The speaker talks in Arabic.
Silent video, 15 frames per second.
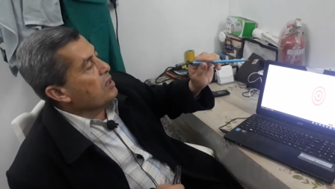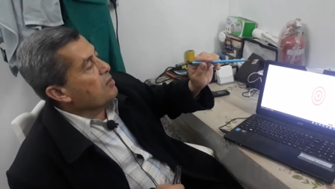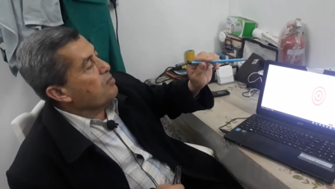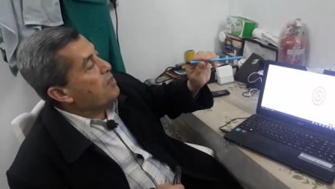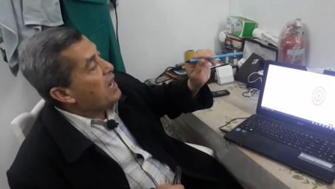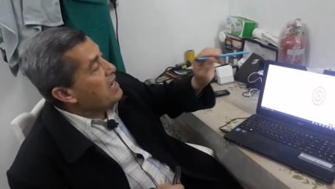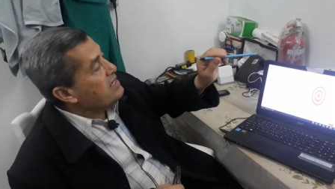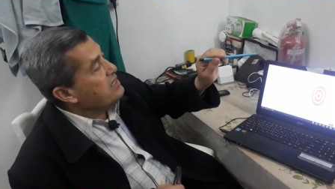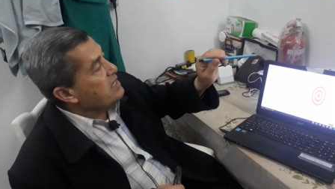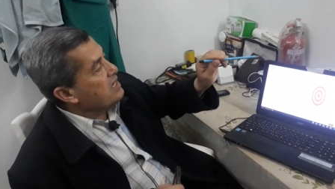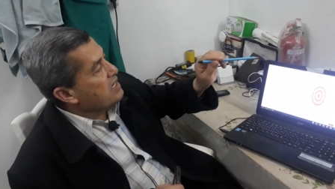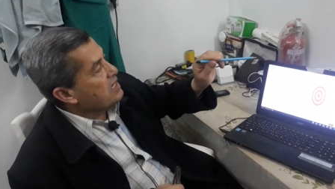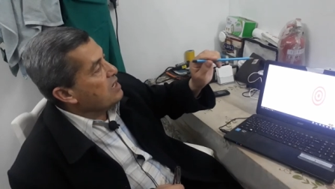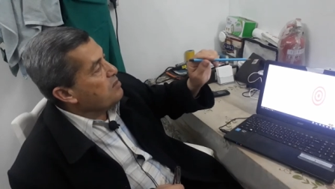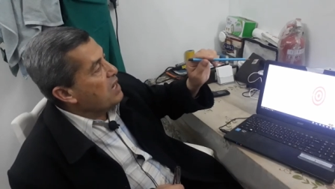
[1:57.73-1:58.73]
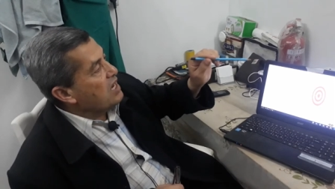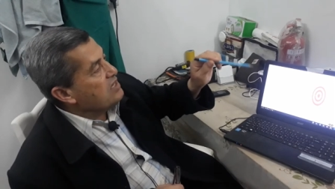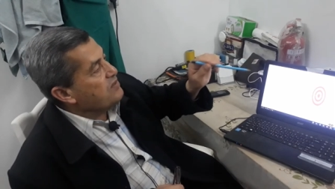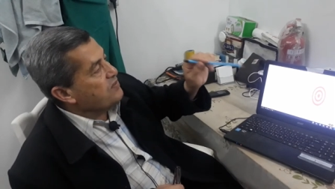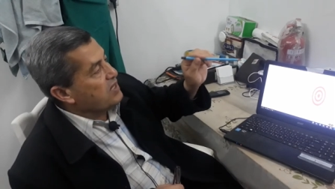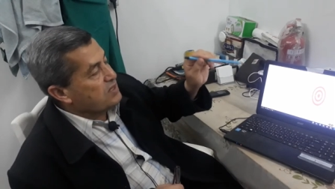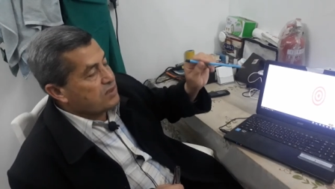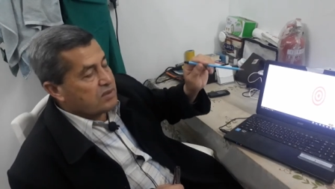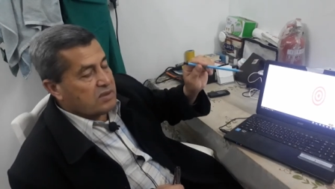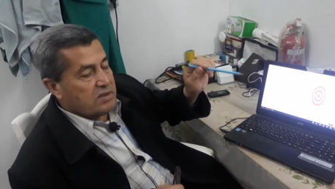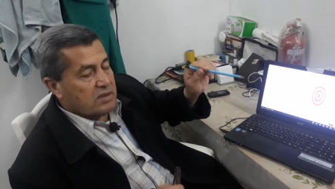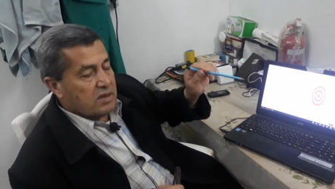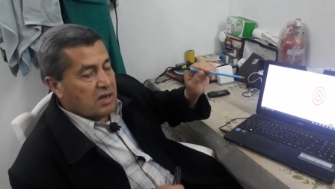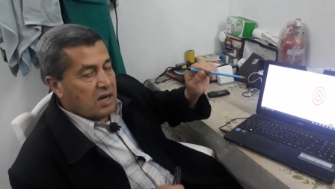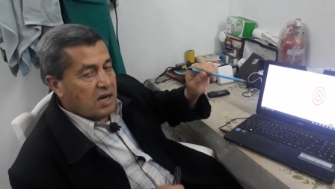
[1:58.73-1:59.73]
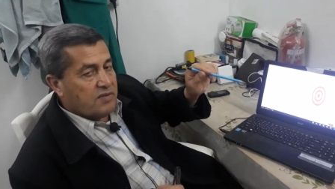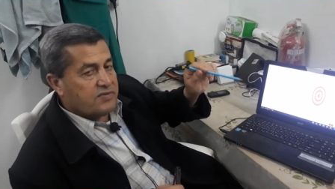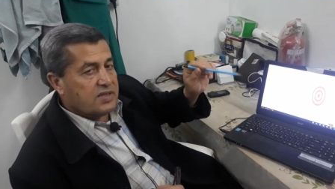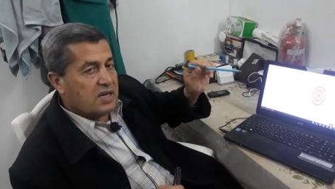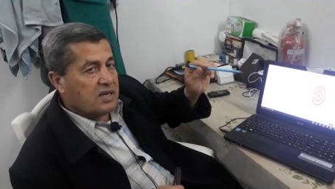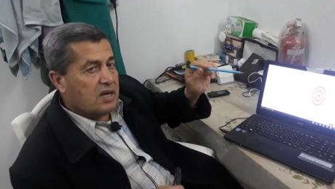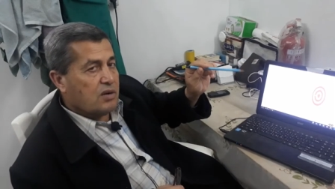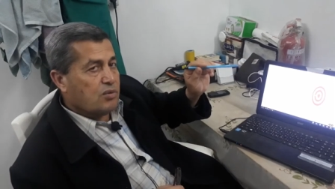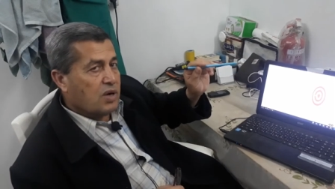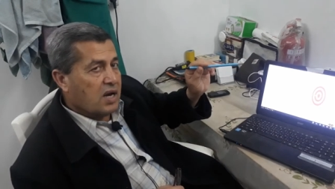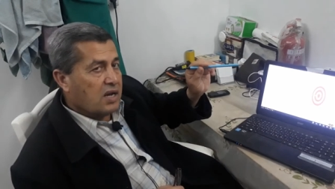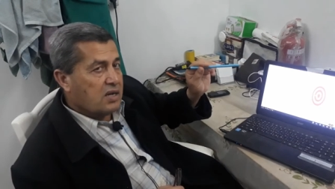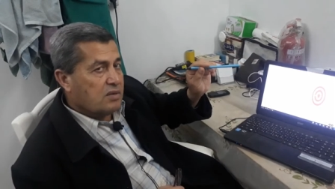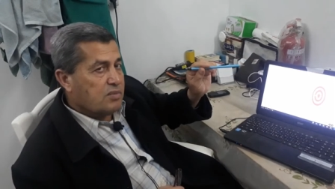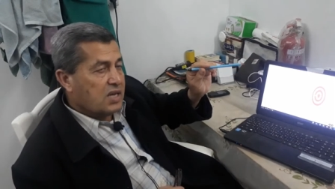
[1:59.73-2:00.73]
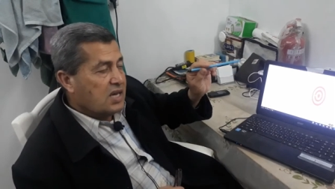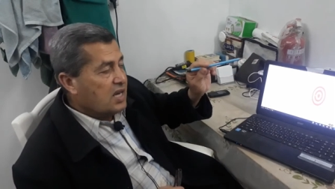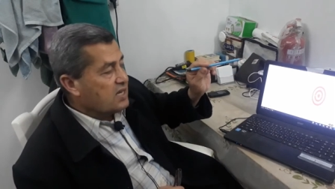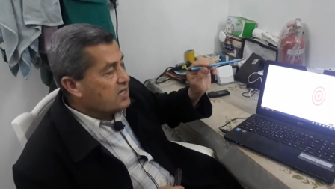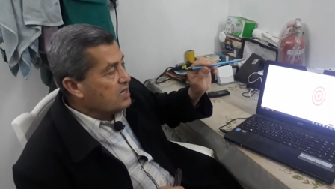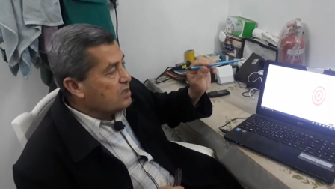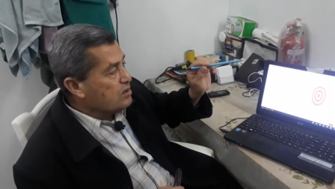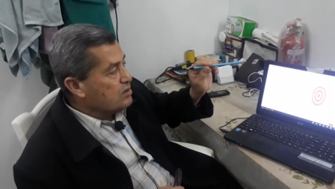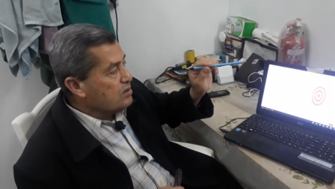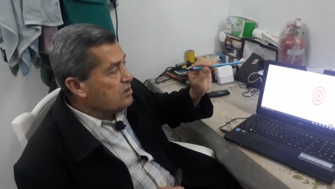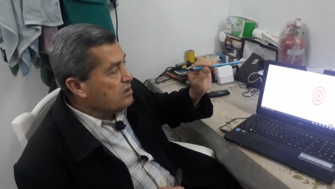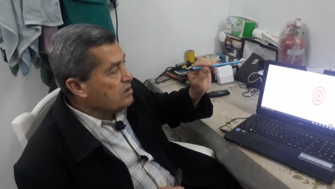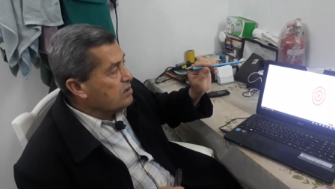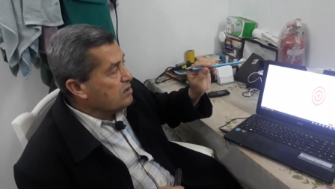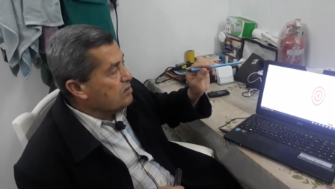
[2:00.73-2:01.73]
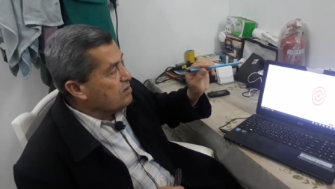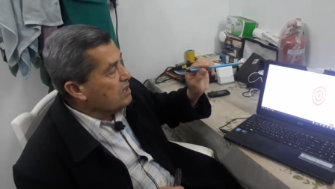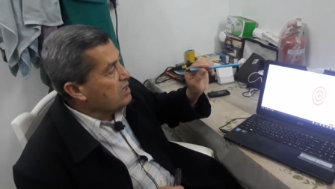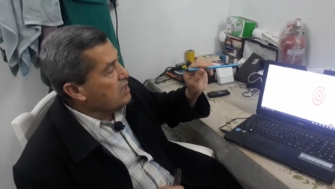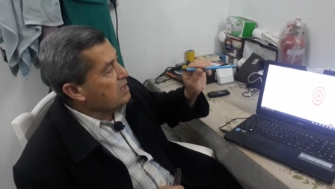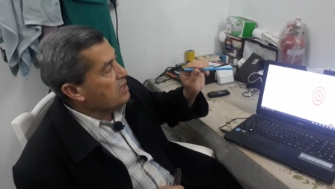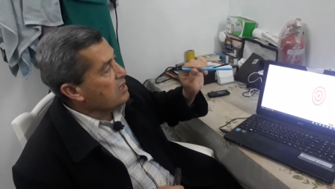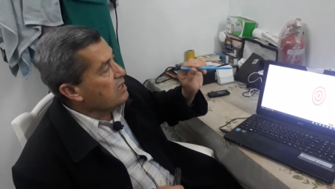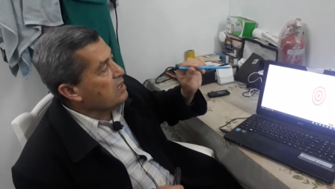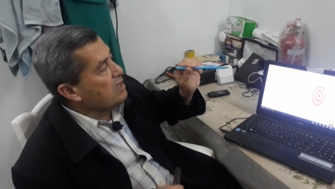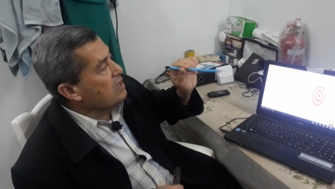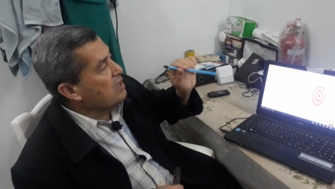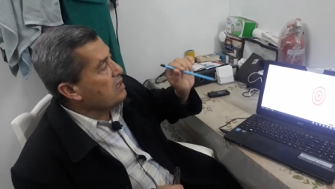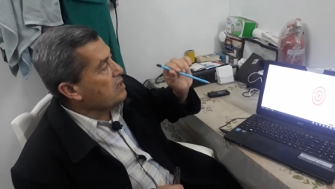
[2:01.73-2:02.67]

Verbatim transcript: بعد هيك بعد فتره افتر هوايل بلاقي انه اللي هو ال